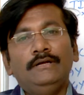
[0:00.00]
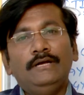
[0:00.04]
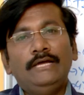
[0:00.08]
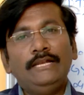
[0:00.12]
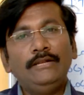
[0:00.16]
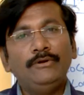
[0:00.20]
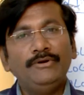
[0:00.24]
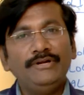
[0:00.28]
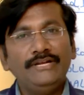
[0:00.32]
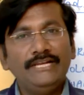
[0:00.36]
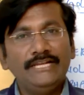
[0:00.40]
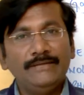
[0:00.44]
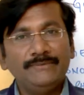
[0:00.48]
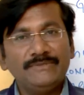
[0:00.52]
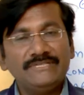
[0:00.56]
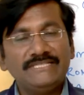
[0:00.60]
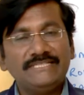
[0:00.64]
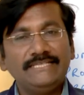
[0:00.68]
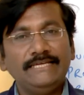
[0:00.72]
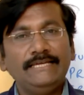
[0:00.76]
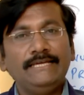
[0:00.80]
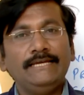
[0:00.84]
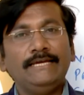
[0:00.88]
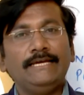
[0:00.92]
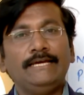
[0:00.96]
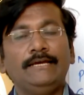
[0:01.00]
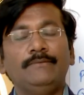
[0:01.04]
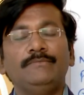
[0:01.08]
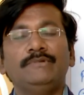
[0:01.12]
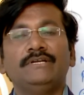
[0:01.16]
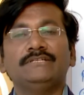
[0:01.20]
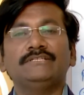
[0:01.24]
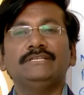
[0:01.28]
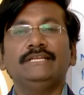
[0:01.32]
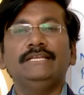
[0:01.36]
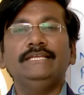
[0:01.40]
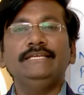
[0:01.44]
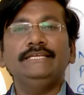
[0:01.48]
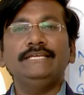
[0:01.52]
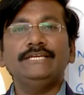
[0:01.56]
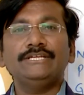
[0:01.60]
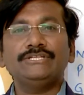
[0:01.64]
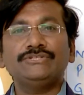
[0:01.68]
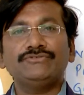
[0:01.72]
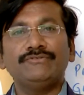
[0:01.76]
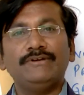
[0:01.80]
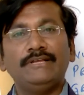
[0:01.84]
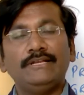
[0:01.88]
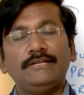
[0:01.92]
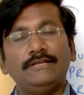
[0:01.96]
హలో అండి నమస్తే ఐఎమ్ డాక్టర్
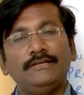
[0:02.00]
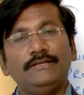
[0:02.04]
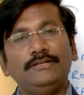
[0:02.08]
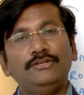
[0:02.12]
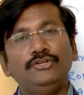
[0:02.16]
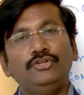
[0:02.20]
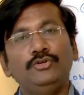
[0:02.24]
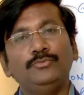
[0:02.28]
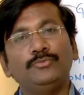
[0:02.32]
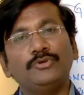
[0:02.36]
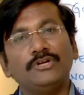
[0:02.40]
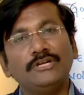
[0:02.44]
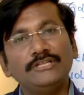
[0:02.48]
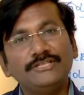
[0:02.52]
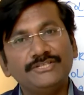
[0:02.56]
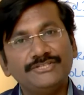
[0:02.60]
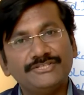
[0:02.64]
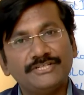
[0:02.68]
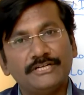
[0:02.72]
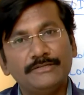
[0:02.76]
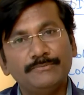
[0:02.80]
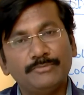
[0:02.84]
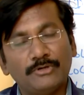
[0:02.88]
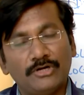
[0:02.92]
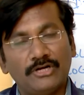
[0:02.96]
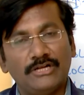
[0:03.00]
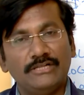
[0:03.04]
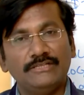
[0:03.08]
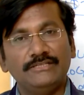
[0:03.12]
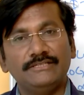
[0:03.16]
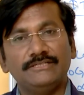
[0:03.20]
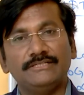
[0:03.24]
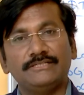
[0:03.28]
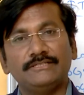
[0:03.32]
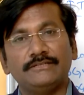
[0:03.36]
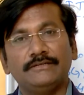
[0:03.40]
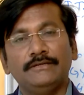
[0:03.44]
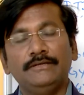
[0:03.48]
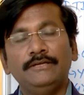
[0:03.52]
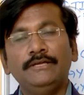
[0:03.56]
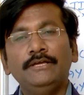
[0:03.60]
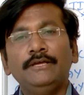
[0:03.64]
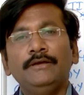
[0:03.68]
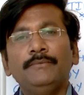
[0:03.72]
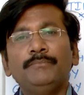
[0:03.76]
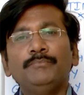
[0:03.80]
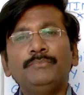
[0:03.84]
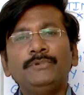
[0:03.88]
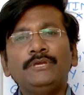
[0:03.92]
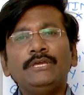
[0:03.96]
లింగేశ్వర్ న్యూమరాలజిస్ట్ అండ్ ప్రొనాలజిస్ట్
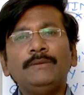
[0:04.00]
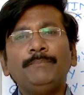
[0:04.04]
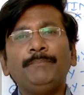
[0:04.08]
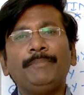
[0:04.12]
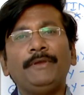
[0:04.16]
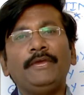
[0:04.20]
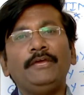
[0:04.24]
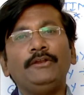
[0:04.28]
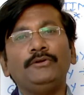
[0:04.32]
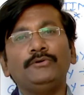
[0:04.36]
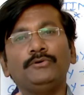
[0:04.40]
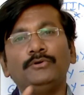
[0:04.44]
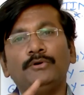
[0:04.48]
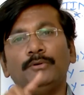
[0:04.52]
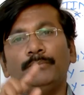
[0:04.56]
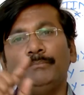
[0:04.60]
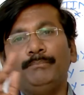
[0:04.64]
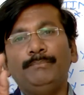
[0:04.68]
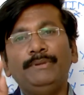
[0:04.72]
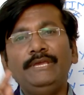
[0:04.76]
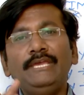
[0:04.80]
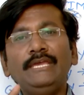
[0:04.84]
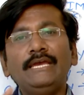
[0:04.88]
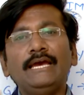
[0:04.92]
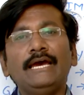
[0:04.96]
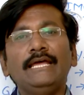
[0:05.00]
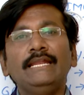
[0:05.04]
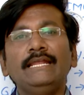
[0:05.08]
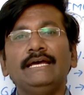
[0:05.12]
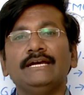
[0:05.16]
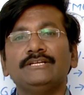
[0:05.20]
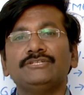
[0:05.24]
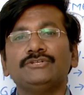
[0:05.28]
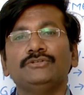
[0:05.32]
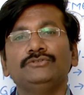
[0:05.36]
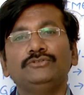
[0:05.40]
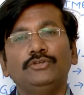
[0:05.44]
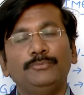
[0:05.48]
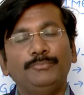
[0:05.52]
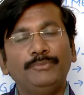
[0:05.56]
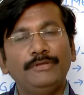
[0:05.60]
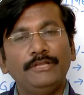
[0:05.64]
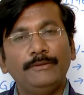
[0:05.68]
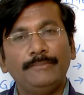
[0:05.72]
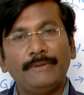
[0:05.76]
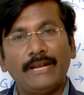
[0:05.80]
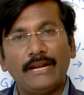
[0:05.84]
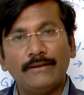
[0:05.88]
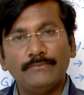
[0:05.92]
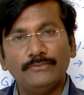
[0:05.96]
మీ పేరు బి అనే అక్షరంతో
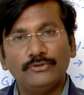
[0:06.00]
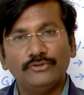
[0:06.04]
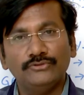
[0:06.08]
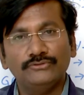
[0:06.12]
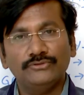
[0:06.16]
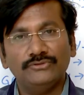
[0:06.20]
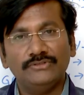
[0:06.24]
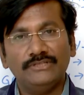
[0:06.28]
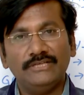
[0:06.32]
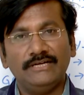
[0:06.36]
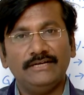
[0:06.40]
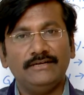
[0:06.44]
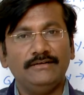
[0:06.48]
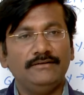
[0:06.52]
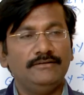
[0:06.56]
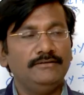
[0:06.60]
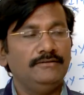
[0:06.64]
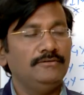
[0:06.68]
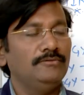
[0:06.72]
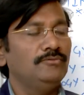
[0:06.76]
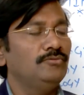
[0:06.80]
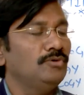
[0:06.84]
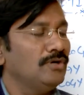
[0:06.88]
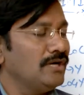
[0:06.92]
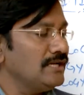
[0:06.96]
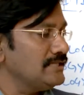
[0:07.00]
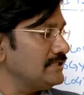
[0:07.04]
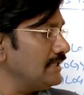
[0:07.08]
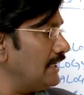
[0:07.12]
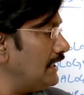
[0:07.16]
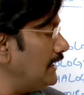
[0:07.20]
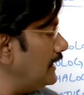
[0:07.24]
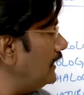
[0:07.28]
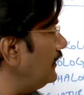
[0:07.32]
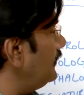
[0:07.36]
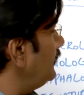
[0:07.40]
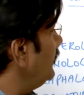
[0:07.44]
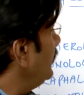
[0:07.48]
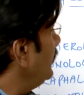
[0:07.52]
పేరు ప్రారంభమవుతుందా ఒకసారి